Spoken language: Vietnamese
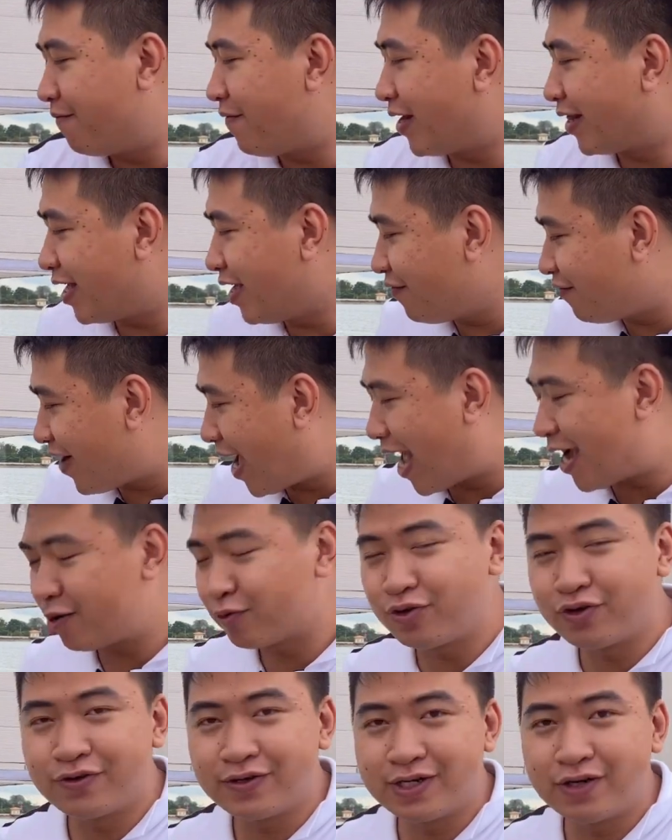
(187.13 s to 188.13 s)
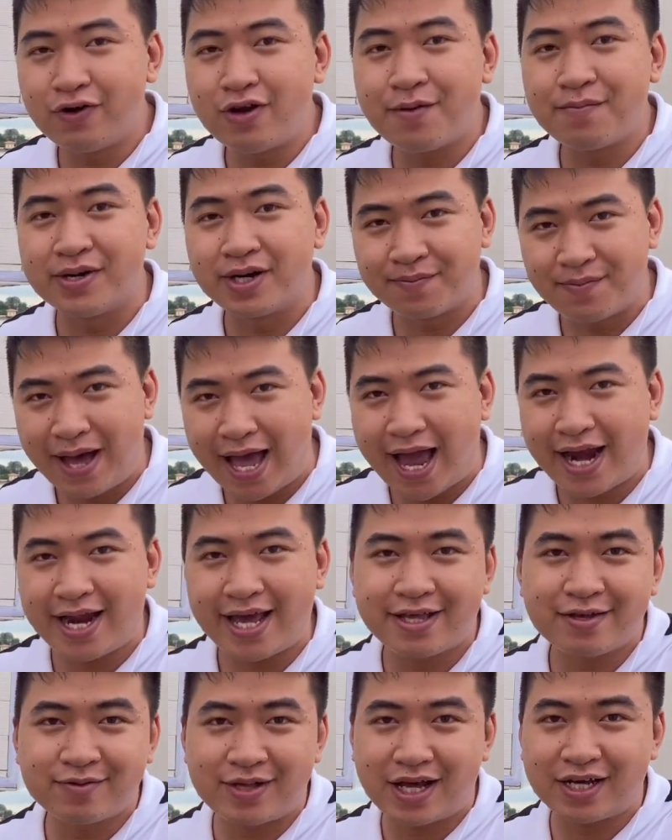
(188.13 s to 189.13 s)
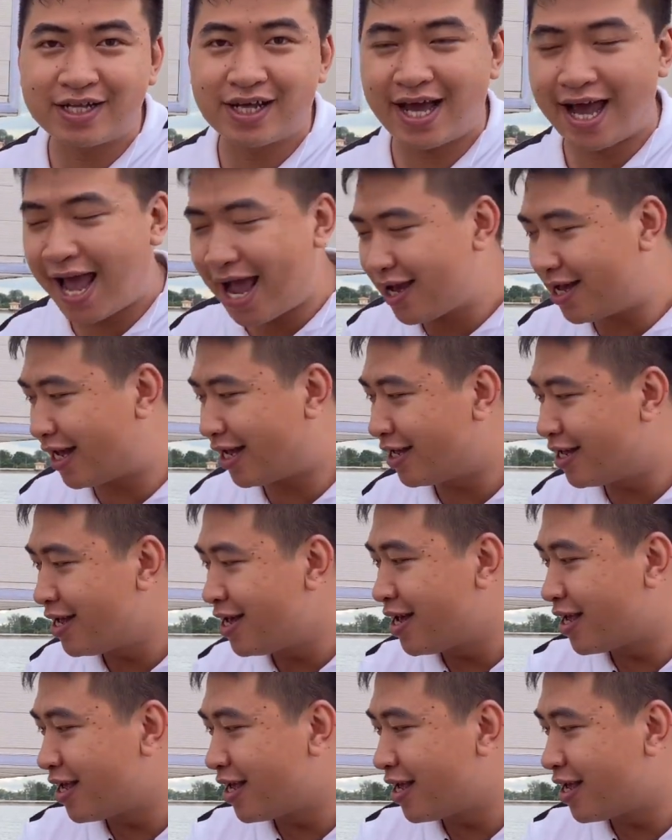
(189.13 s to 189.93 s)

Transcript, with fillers: Và tiếng vang cũng tương đối là mượt mà để chúng ta có thể hát ha.